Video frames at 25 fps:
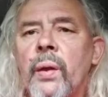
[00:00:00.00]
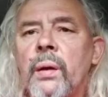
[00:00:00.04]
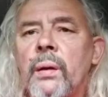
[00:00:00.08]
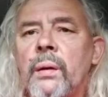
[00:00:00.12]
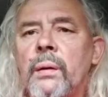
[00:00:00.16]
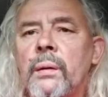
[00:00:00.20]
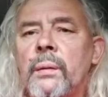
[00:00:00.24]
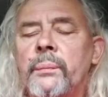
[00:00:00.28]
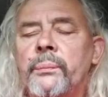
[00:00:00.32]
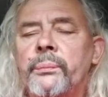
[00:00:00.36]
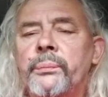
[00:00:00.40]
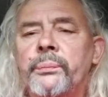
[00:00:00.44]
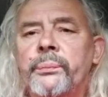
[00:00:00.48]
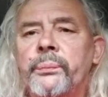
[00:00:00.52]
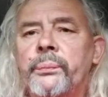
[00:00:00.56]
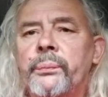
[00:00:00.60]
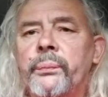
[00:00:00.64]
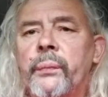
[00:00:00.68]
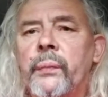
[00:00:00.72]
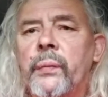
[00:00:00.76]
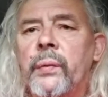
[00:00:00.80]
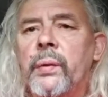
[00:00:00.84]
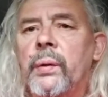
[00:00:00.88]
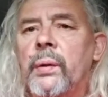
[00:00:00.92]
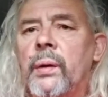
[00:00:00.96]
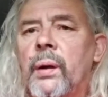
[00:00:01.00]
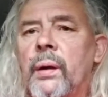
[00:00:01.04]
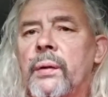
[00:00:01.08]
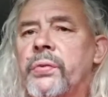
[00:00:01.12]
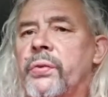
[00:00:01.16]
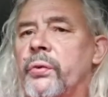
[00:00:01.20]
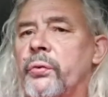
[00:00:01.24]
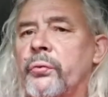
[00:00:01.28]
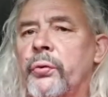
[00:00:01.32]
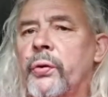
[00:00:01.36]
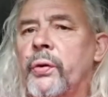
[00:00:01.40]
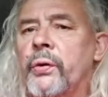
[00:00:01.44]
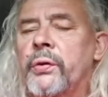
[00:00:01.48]
ähm, hat
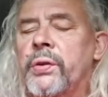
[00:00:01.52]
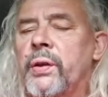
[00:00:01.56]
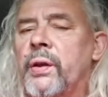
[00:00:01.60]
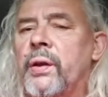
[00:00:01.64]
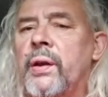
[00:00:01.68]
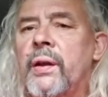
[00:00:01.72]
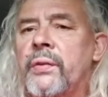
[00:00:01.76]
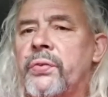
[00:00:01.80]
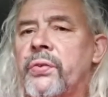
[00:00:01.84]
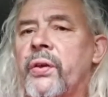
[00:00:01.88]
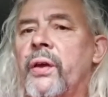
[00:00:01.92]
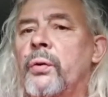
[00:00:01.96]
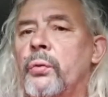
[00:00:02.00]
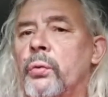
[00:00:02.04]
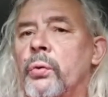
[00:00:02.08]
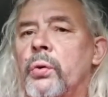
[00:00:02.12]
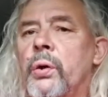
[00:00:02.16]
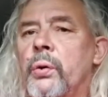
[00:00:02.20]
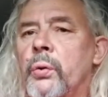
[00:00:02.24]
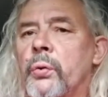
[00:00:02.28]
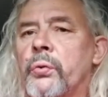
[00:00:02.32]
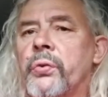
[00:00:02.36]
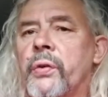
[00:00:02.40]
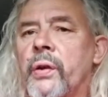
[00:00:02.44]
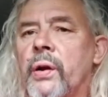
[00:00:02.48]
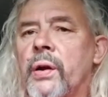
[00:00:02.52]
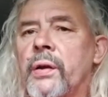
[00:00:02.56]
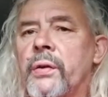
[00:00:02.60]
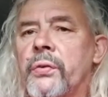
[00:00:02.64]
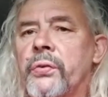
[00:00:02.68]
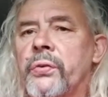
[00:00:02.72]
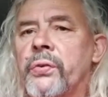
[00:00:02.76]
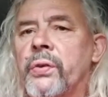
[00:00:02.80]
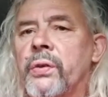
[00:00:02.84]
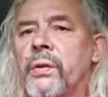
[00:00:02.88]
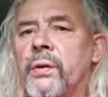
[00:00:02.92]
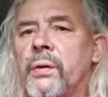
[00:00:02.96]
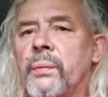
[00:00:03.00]
sofort, dann hat sein Hund
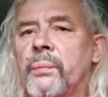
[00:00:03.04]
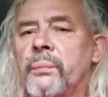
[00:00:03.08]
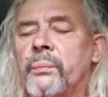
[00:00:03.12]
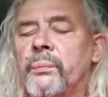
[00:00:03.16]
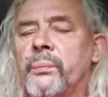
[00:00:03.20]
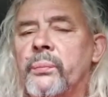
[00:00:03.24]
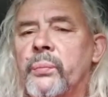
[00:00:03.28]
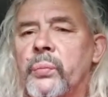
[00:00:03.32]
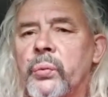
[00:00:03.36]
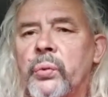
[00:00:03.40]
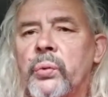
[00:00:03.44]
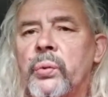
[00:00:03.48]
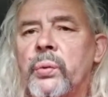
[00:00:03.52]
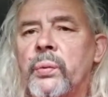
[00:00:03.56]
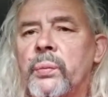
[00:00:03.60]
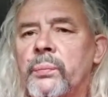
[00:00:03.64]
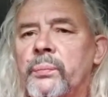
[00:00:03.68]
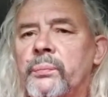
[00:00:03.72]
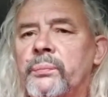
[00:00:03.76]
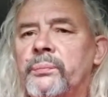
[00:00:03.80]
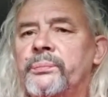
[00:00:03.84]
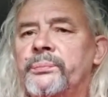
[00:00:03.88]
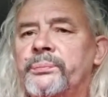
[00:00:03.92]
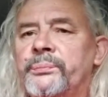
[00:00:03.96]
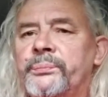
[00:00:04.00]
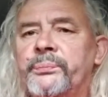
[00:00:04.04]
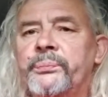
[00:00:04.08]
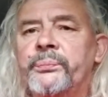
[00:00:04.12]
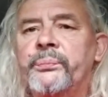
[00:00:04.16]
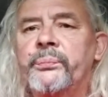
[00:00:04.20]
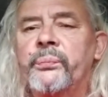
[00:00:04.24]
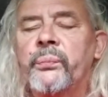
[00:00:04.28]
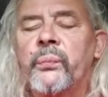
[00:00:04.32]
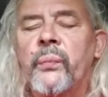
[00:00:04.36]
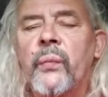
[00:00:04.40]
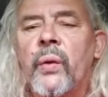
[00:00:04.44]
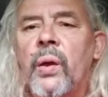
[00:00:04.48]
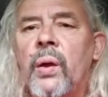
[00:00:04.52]
losgelassen, ne? So
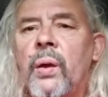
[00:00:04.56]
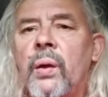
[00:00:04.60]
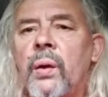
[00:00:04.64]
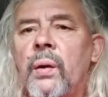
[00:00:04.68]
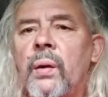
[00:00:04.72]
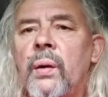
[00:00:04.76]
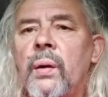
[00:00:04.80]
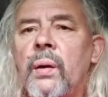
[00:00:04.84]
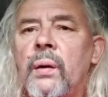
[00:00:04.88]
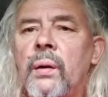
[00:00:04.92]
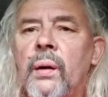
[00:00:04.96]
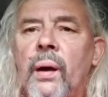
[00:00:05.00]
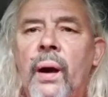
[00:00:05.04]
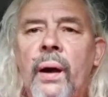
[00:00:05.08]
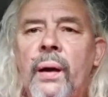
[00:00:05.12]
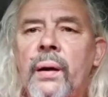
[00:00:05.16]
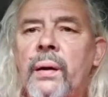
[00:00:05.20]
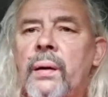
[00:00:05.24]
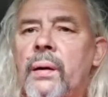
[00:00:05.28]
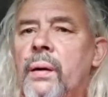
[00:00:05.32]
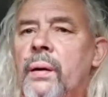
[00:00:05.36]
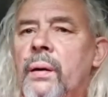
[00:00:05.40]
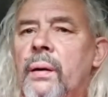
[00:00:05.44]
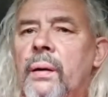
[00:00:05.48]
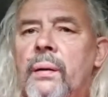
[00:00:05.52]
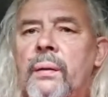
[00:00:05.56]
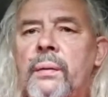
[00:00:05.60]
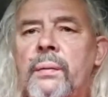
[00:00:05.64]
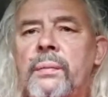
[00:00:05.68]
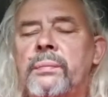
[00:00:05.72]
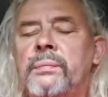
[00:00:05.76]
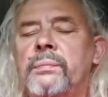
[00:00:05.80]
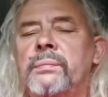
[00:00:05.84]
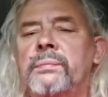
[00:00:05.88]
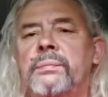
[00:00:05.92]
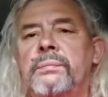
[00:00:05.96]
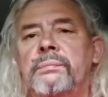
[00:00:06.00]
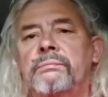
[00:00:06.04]
Angler,
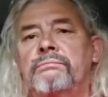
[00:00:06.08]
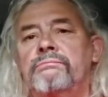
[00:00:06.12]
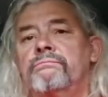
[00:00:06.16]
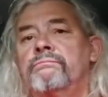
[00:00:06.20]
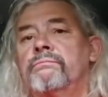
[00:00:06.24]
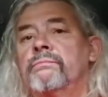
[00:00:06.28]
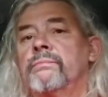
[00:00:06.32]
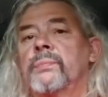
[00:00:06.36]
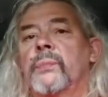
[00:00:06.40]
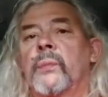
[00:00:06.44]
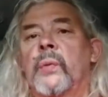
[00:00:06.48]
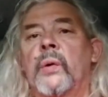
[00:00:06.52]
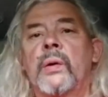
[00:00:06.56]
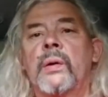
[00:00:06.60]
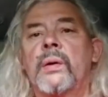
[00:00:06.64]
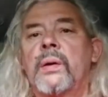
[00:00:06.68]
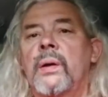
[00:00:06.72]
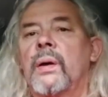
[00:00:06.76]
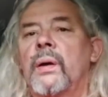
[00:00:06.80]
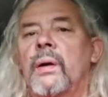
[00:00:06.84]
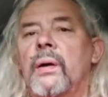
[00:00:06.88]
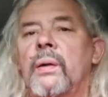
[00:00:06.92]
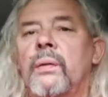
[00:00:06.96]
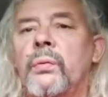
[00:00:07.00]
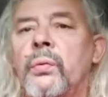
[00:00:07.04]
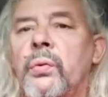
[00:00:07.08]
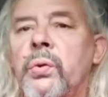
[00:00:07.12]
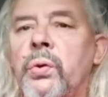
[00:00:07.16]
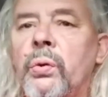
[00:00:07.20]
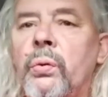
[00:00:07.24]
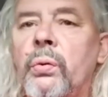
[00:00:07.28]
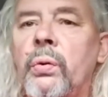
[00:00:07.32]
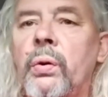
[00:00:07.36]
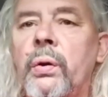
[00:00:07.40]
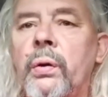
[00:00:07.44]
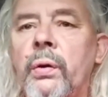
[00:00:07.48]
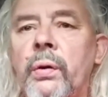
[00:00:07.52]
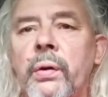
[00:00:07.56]
keine Ahnung,
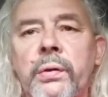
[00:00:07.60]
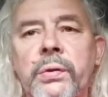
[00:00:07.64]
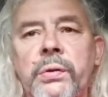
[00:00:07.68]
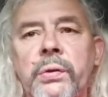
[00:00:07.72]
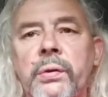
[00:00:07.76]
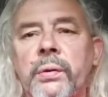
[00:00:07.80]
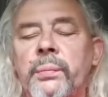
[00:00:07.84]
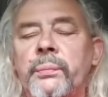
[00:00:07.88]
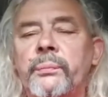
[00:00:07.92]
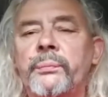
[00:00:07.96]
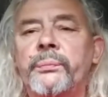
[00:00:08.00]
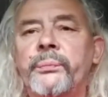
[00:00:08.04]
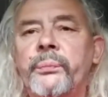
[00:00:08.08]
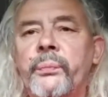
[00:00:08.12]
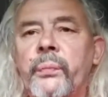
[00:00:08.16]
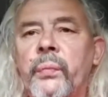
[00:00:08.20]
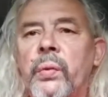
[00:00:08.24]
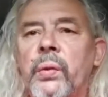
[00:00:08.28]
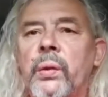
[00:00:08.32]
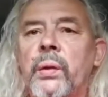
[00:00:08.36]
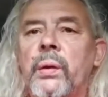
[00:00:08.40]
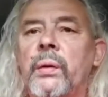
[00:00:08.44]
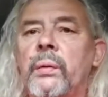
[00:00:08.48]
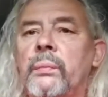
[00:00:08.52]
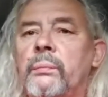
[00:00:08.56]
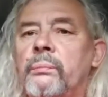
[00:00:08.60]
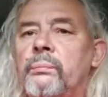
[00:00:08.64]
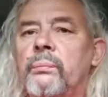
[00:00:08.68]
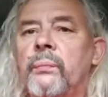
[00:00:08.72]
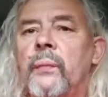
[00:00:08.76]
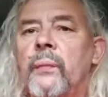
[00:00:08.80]
junge Leute. Ne?